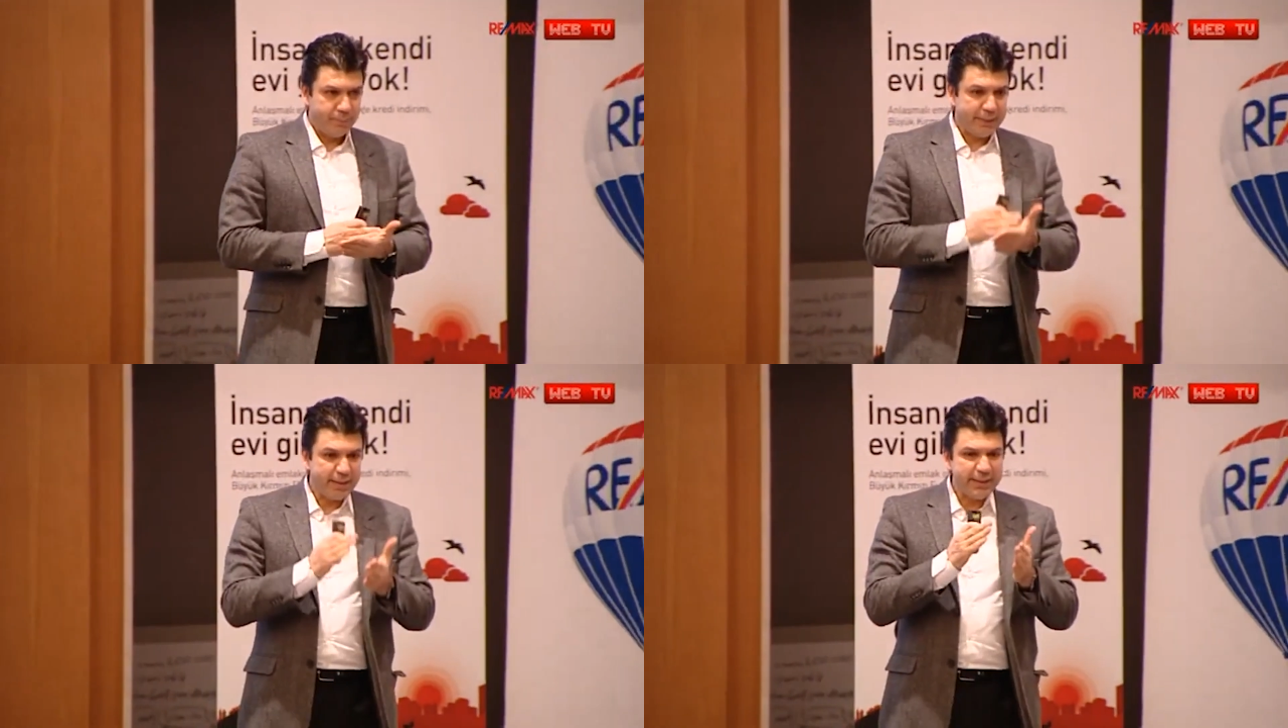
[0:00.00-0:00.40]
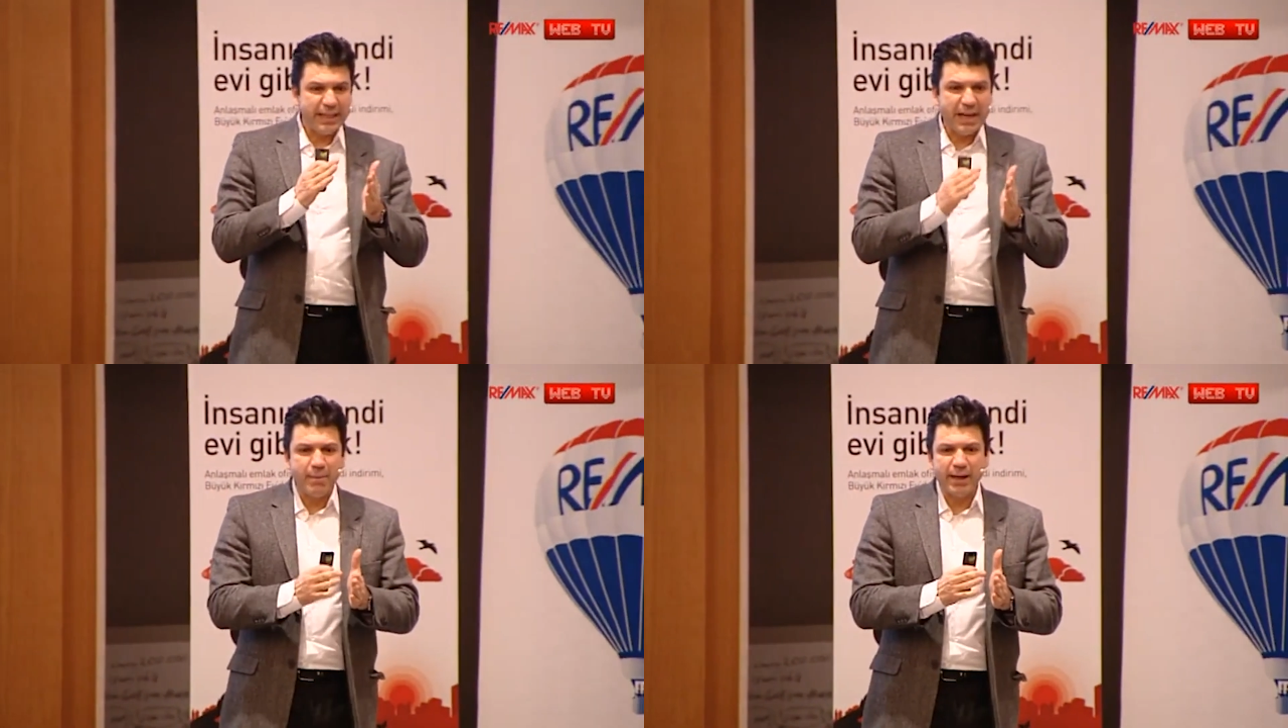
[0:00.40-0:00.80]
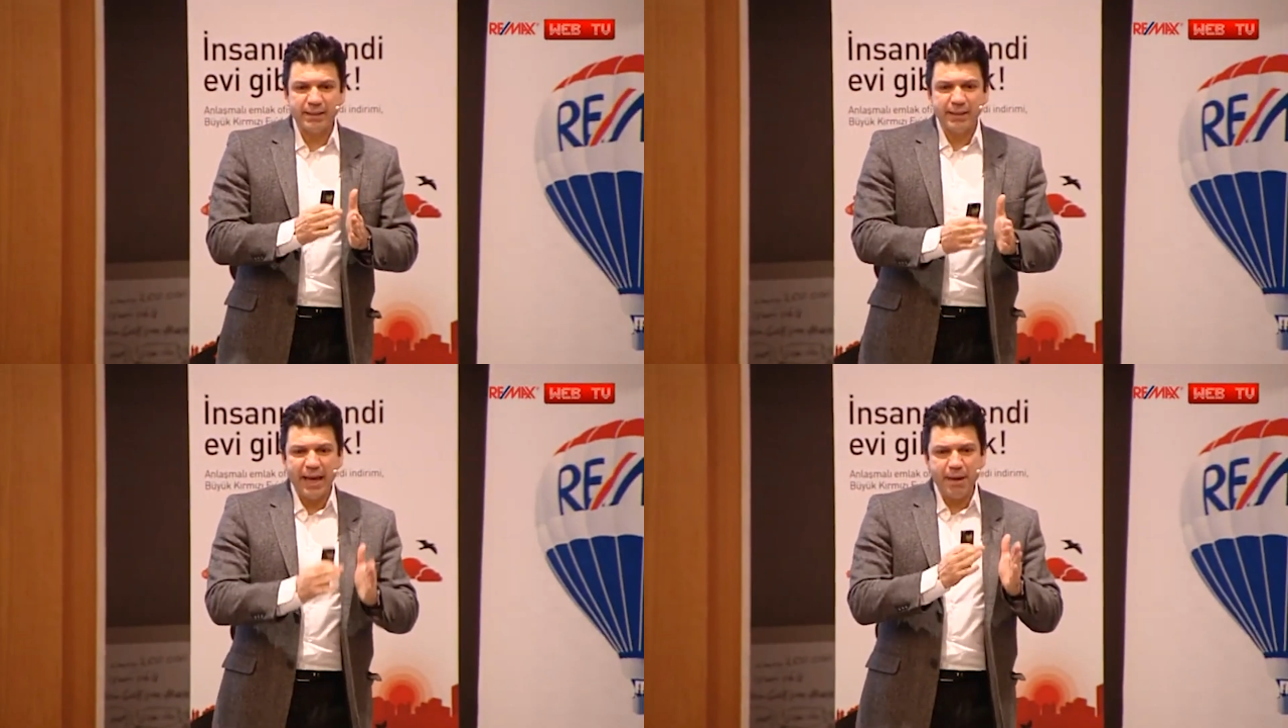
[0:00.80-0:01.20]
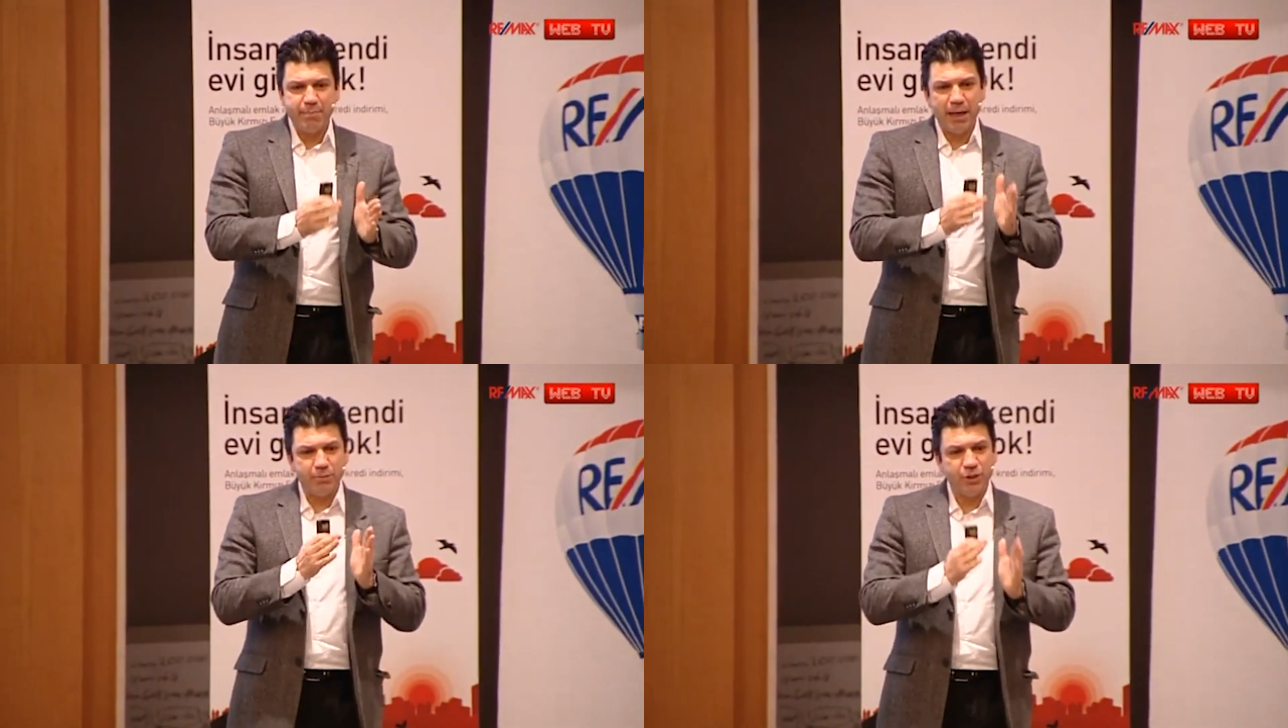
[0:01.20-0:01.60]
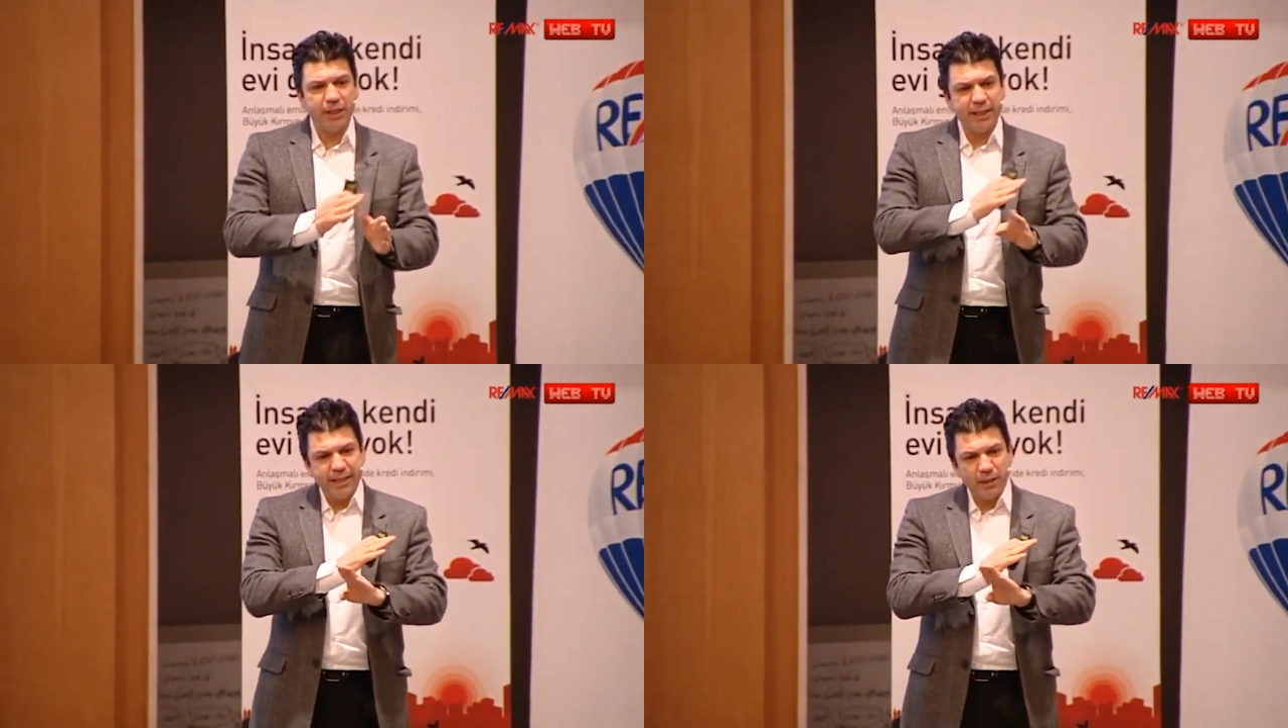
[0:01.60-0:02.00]
Mesela Remax'ın en beğendiğim
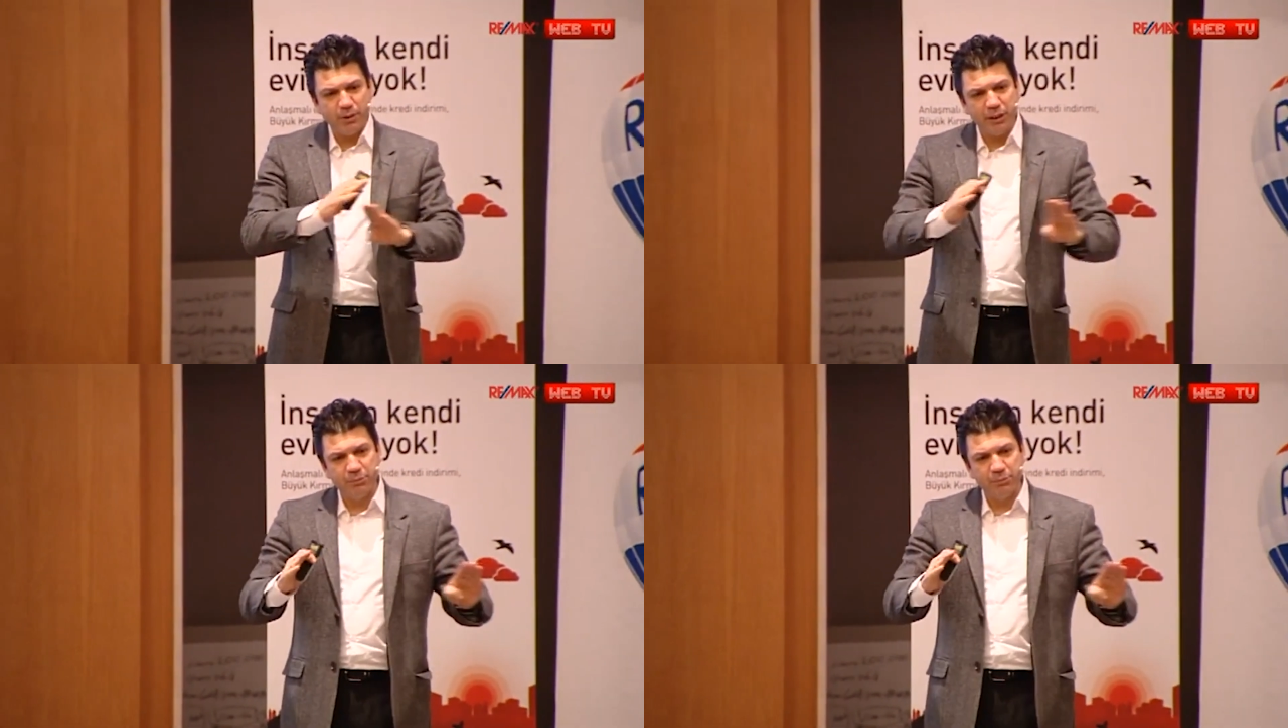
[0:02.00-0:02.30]
şeyi inanılmaz